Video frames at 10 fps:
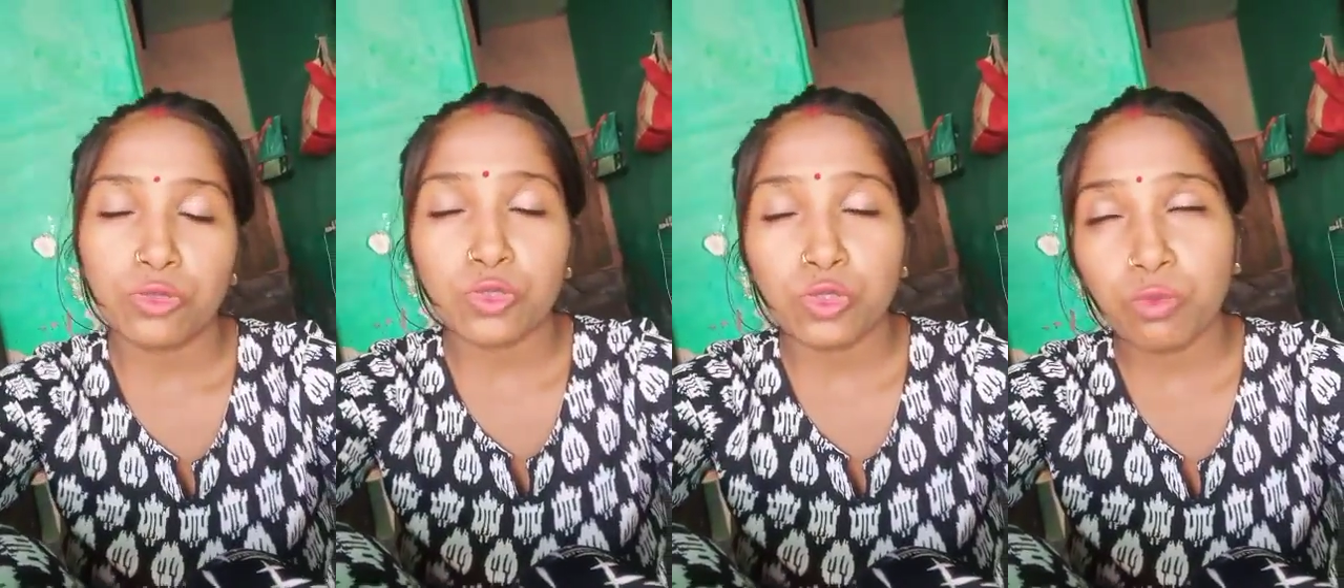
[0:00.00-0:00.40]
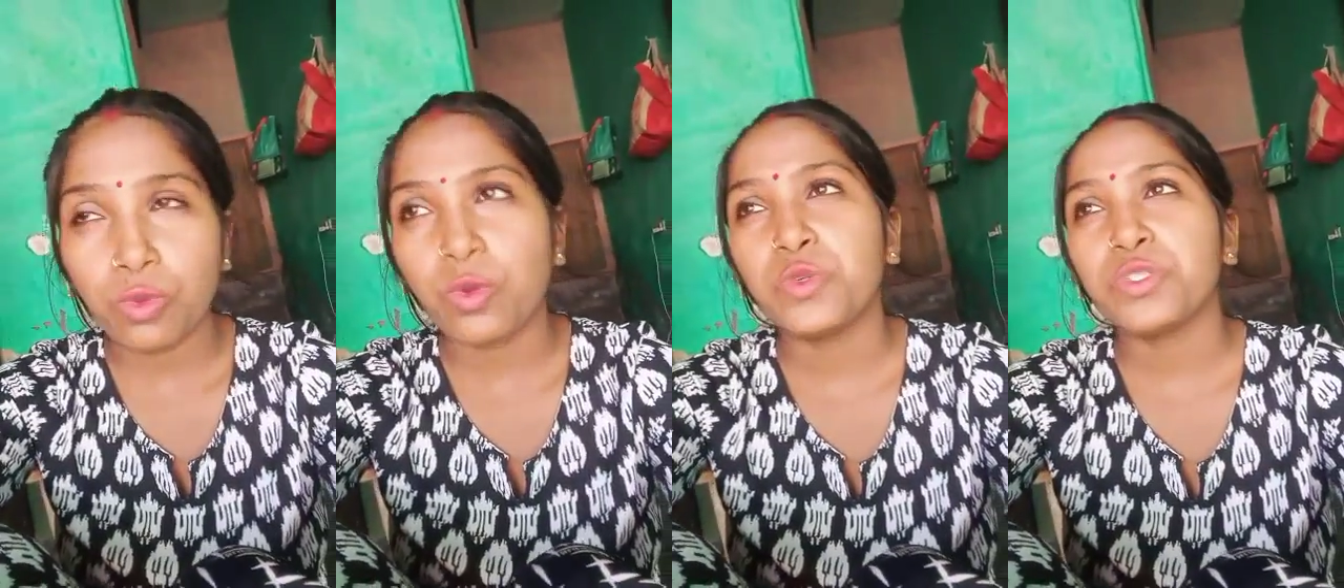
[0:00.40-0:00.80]
उस तो
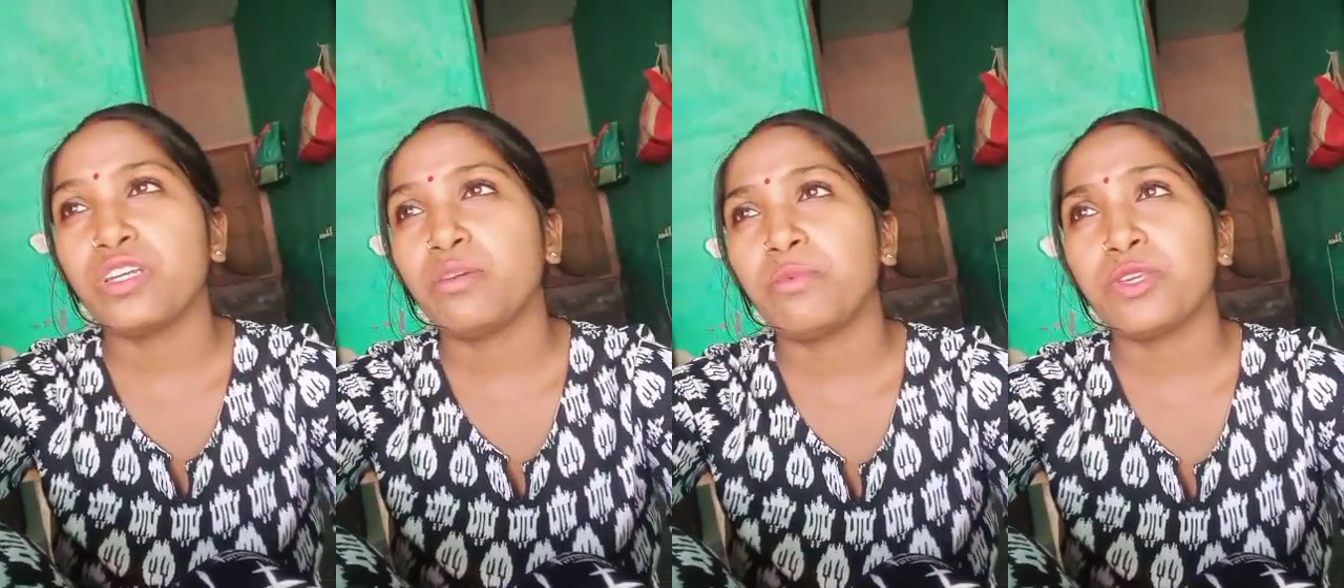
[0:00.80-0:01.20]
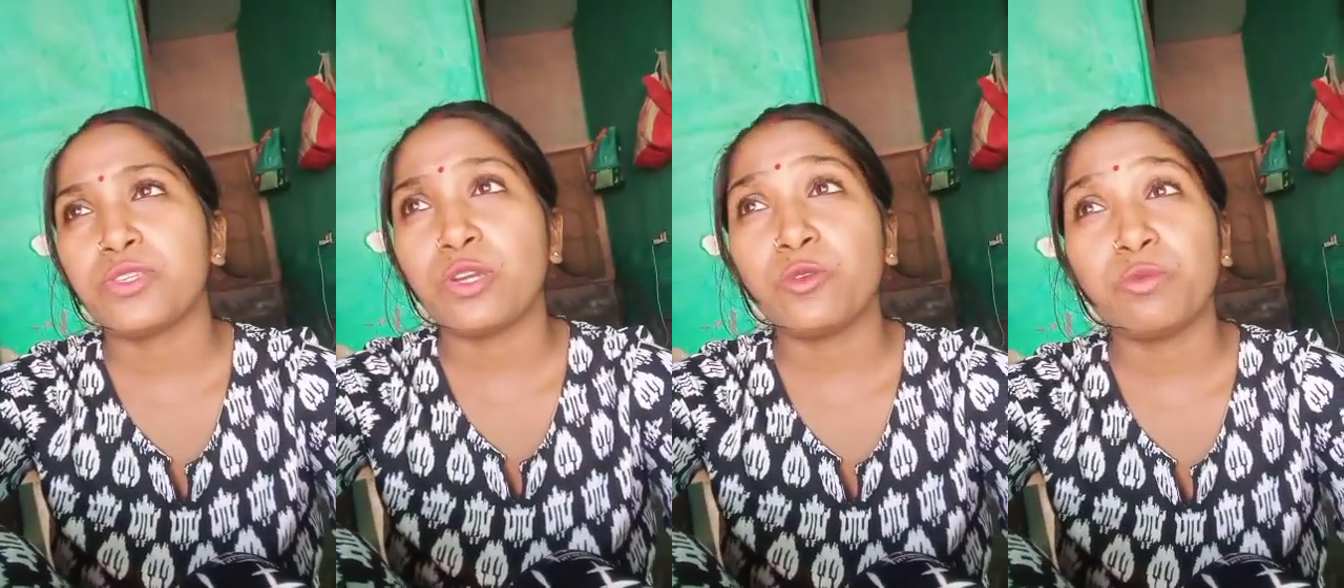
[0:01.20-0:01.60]
बहुत ज़्यादा
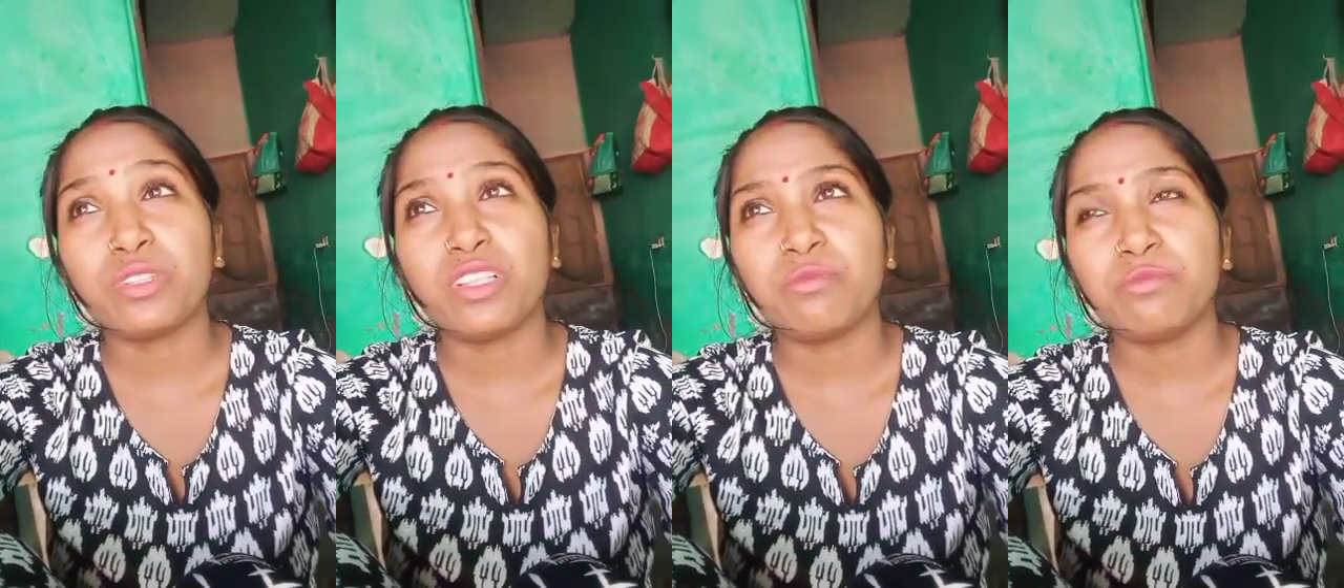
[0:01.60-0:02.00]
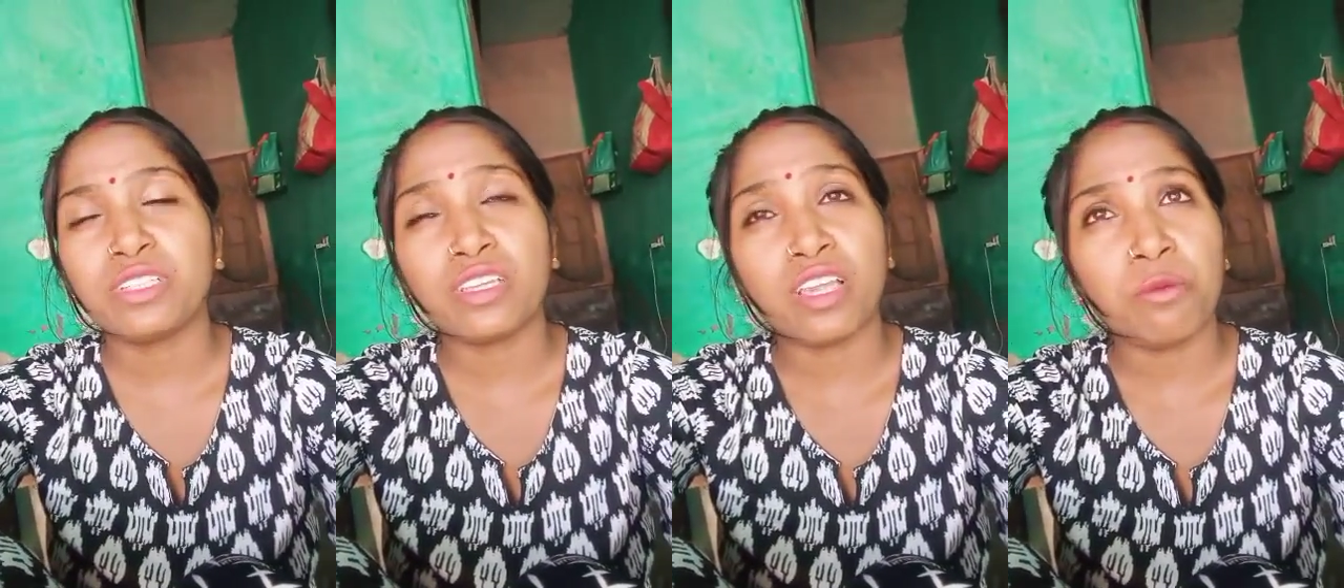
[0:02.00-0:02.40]
परेशान हूँ मतलब
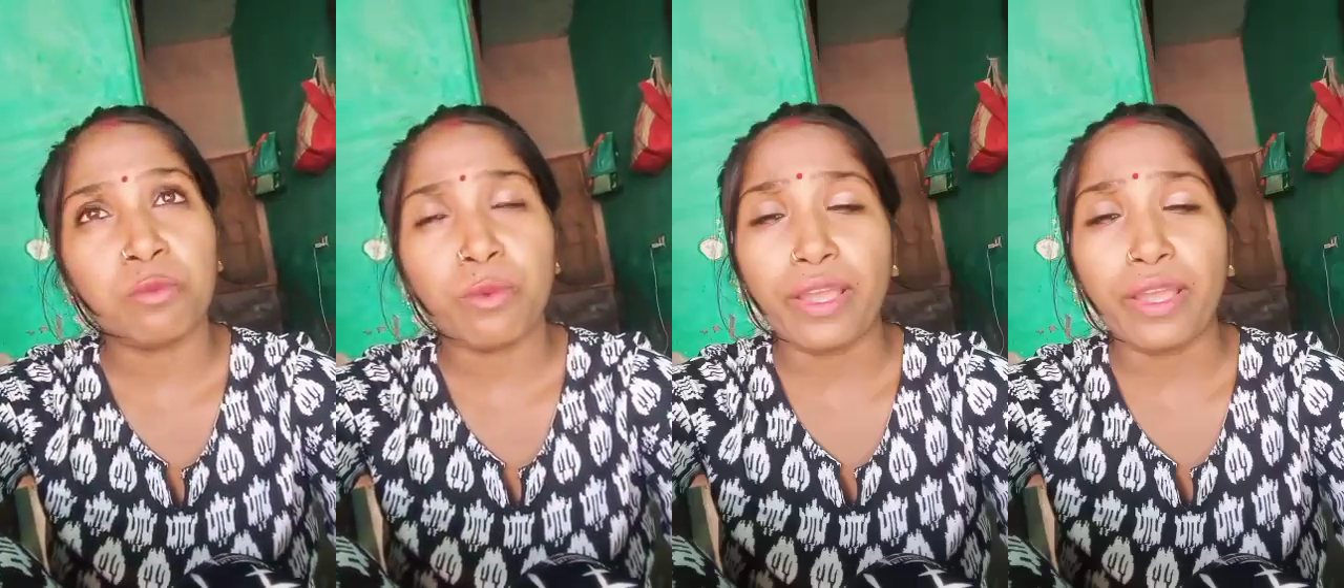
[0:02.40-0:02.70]
मैं क्या